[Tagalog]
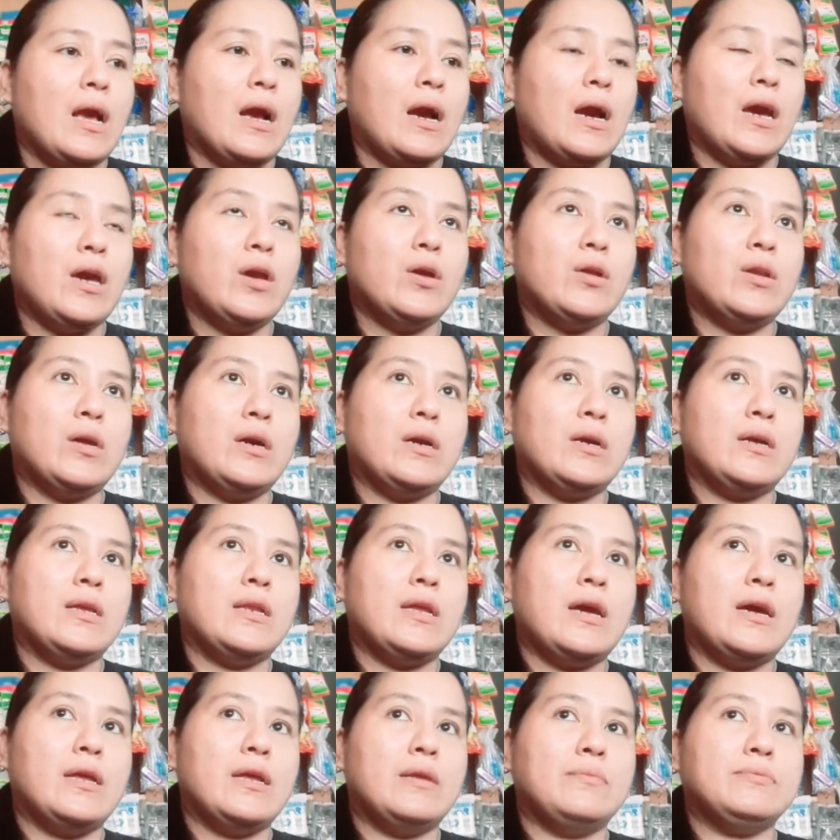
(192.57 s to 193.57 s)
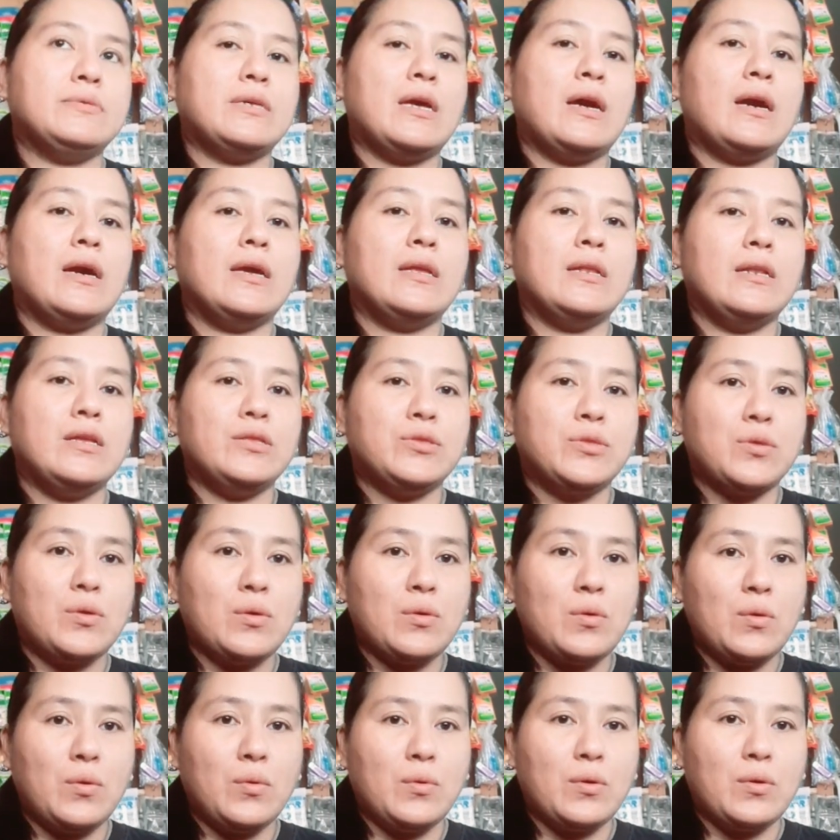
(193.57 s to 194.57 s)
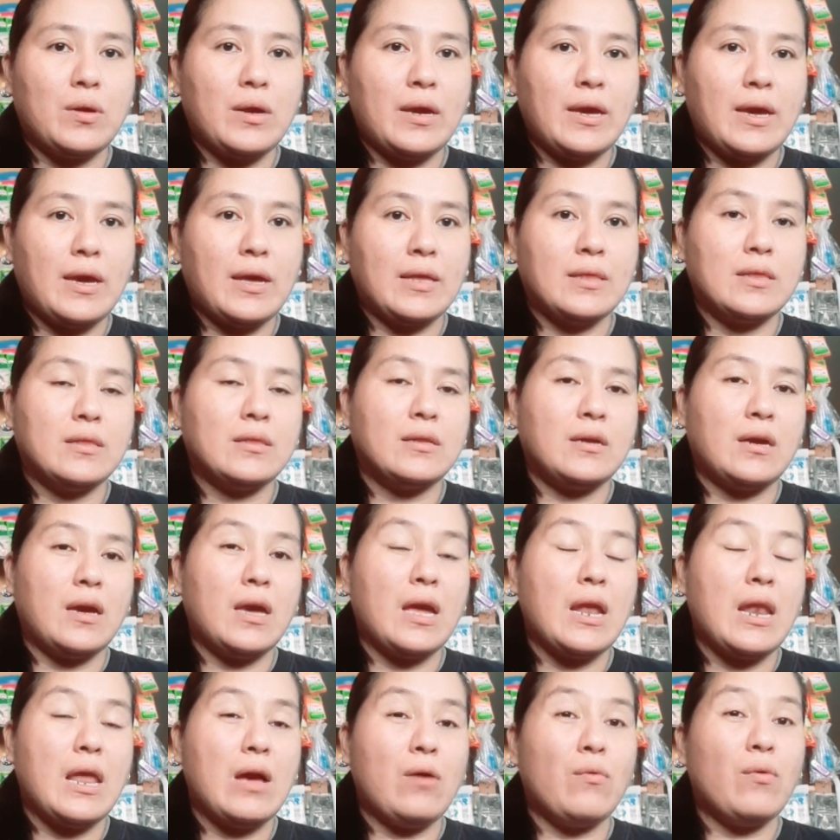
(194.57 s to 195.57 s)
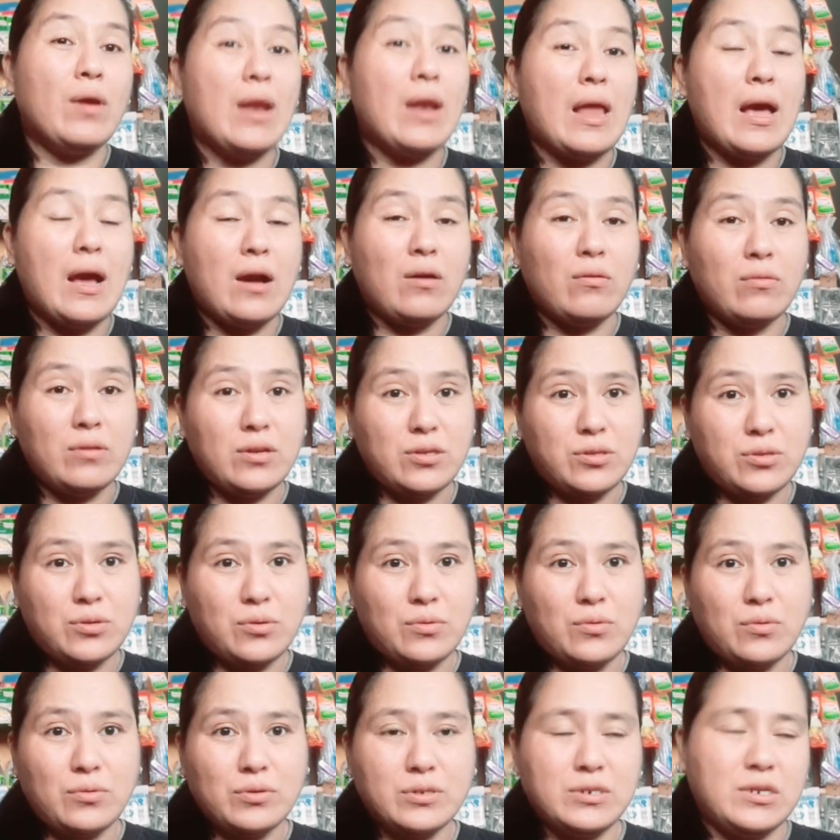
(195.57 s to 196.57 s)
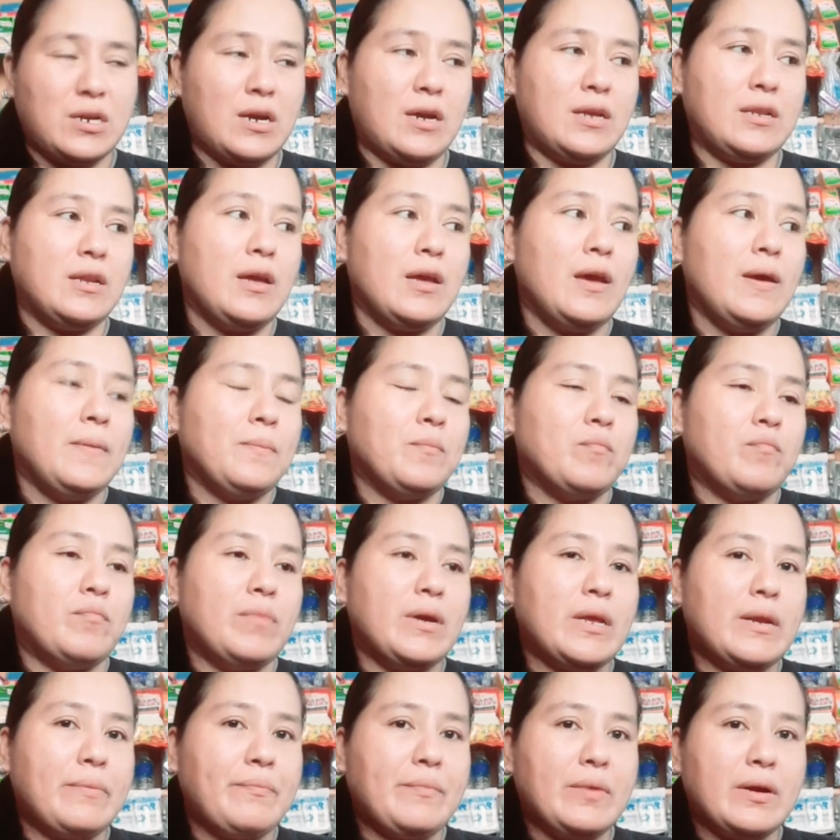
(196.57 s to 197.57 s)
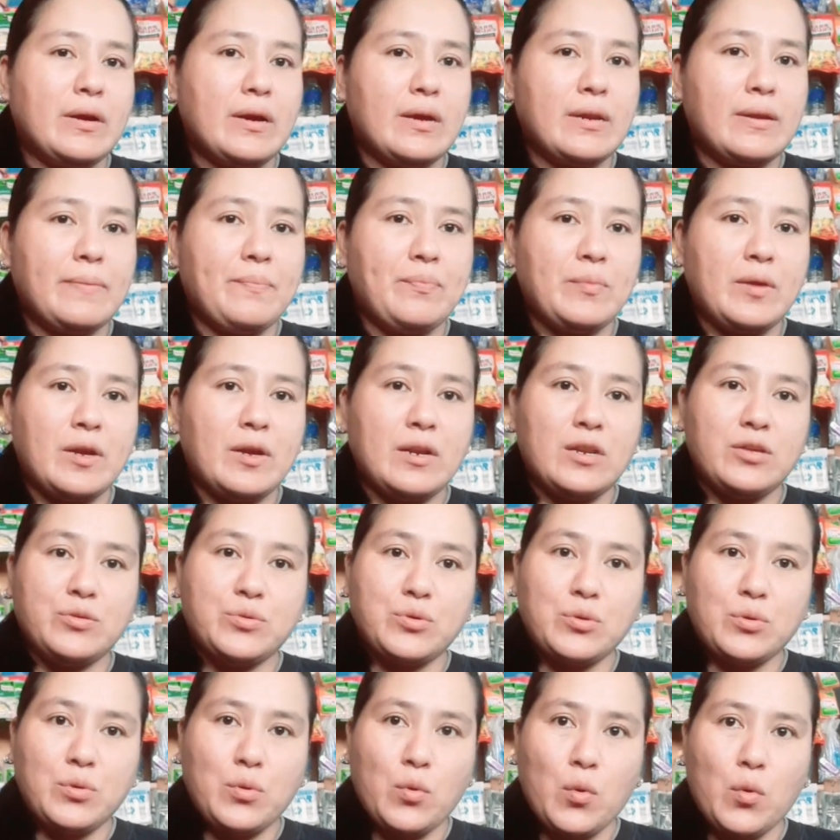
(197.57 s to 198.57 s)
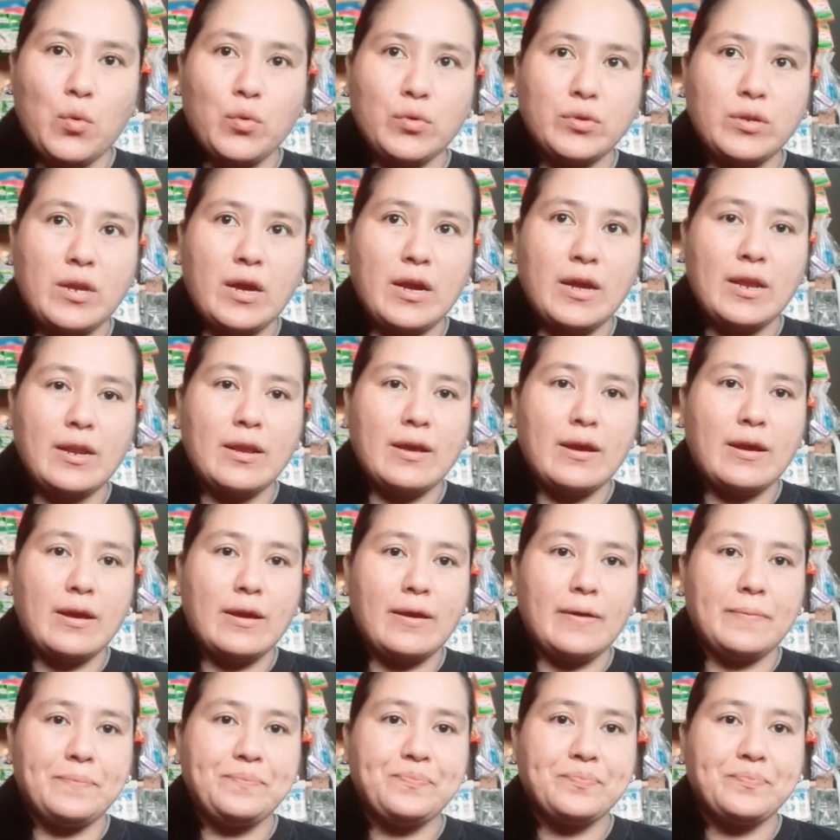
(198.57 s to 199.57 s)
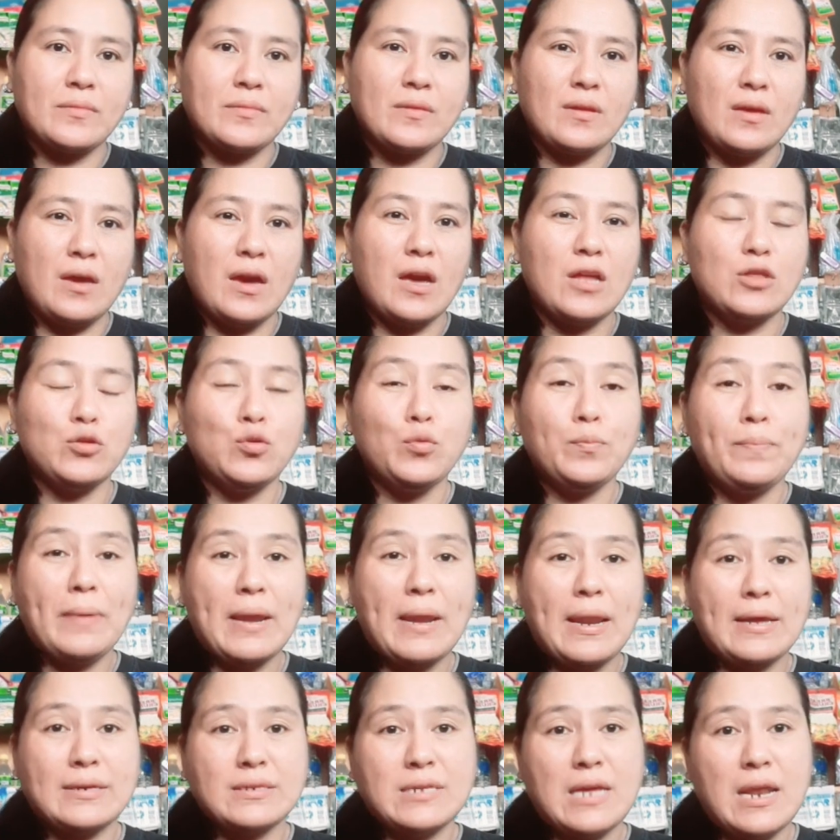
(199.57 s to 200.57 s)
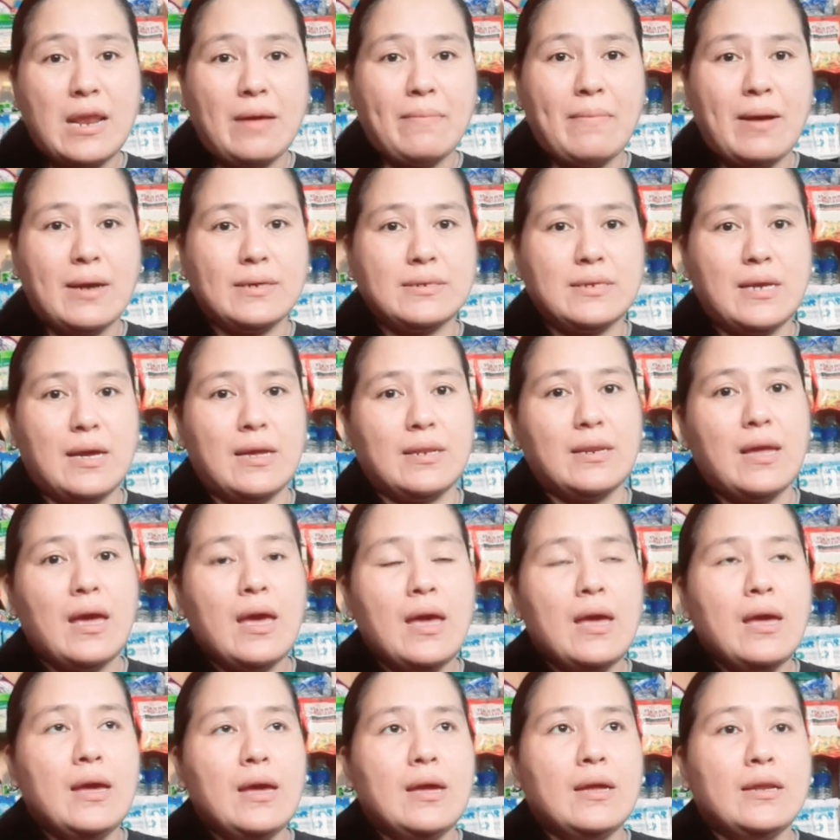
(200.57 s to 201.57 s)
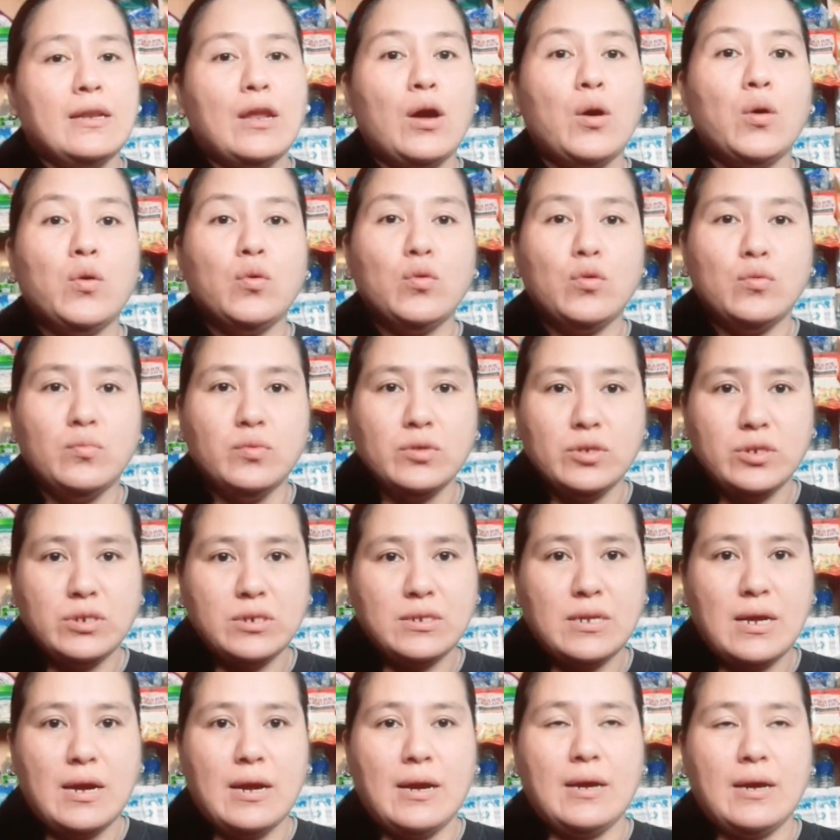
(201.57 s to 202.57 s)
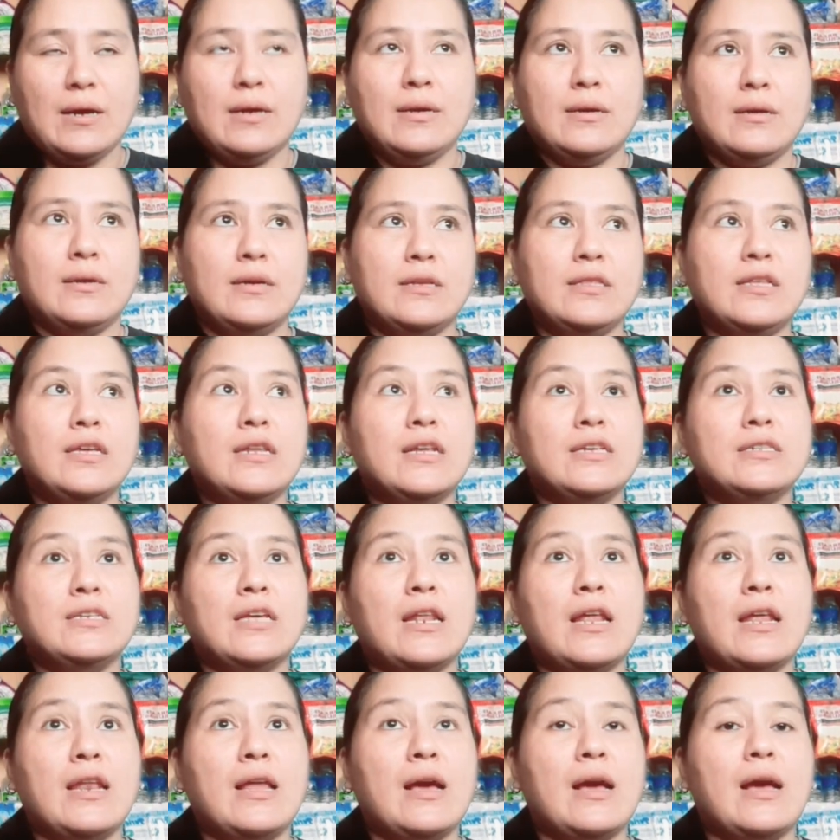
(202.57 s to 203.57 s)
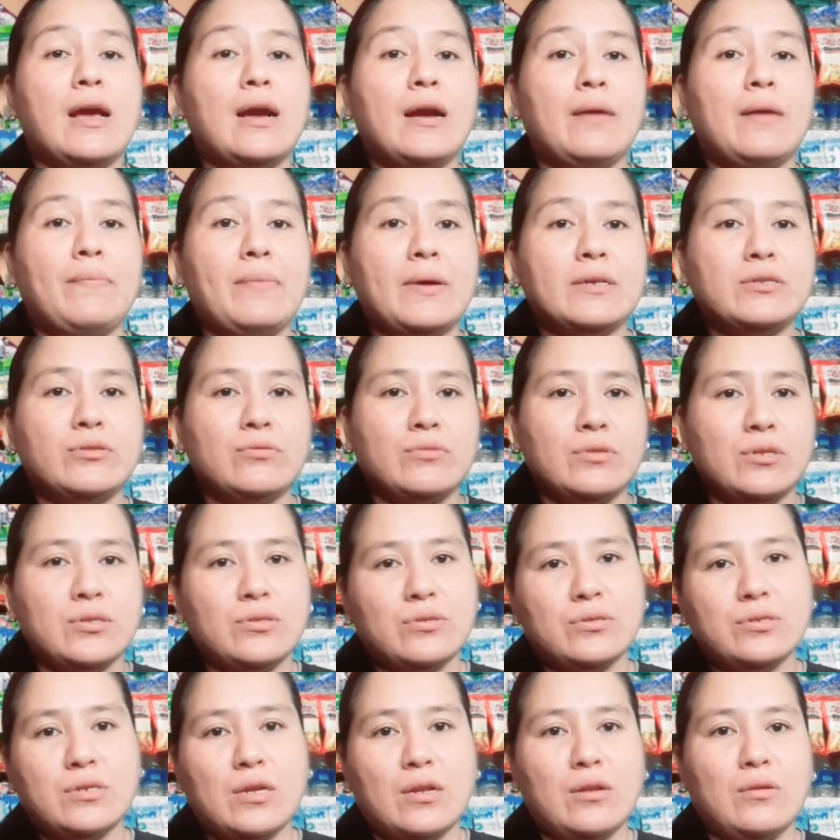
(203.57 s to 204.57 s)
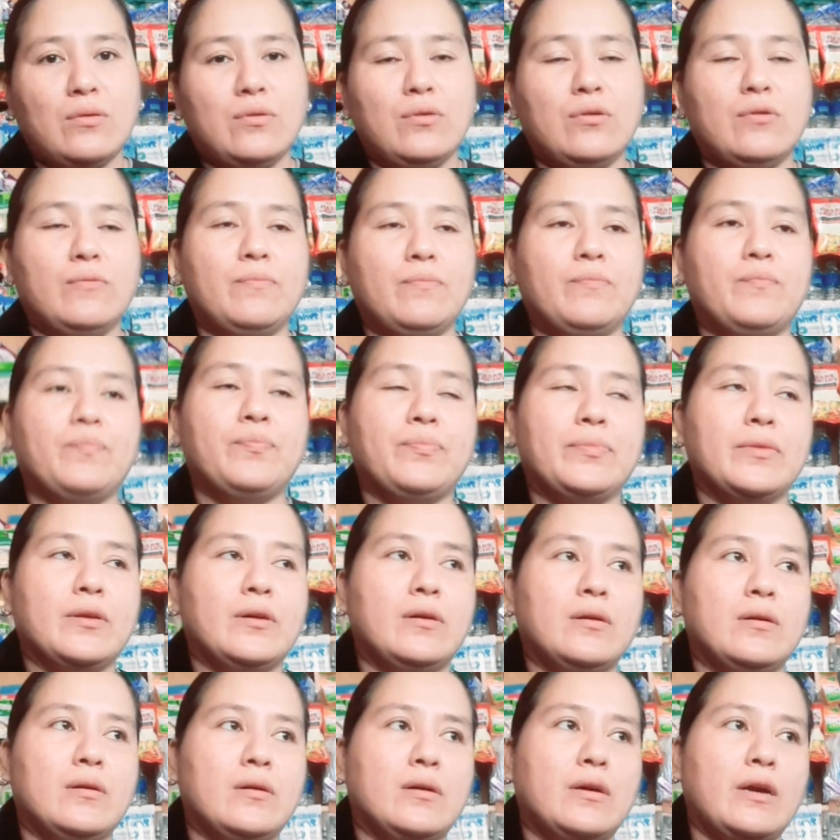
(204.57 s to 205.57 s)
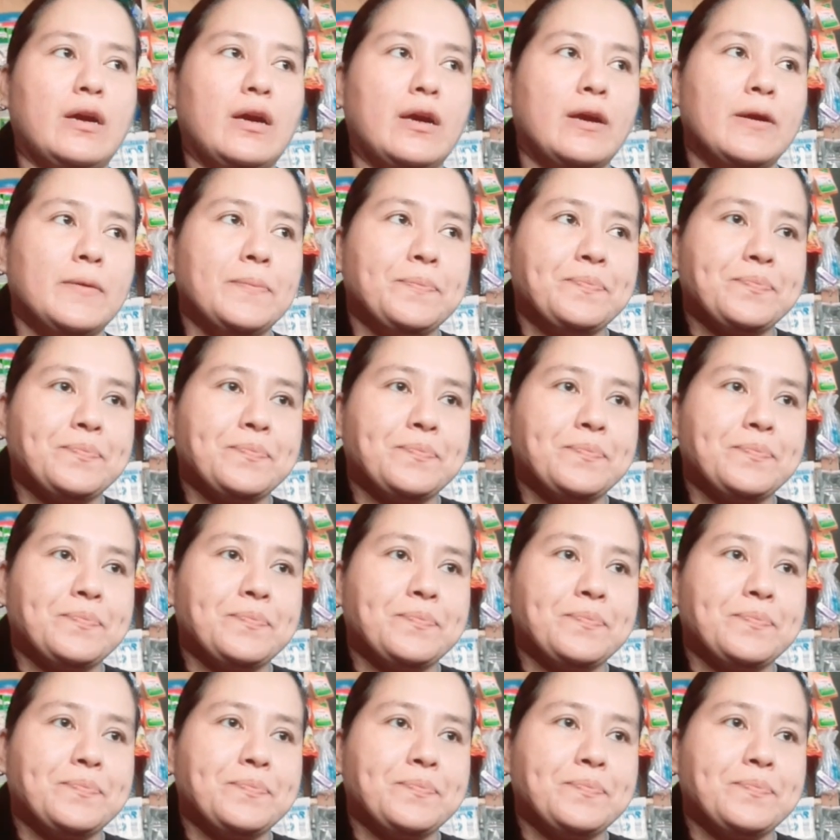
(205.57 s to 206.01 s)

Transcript: Ngayon, ang hinahanap sa akin, litro coke. Ayan. Kaya lang, wala akong litro coke dyan. Mahirap maghanap ng litro coke dahil nga, ayan, dun pa lang sa labasan, nauubos na. Hindi na sila nakakapasok dito sa loob. Okay.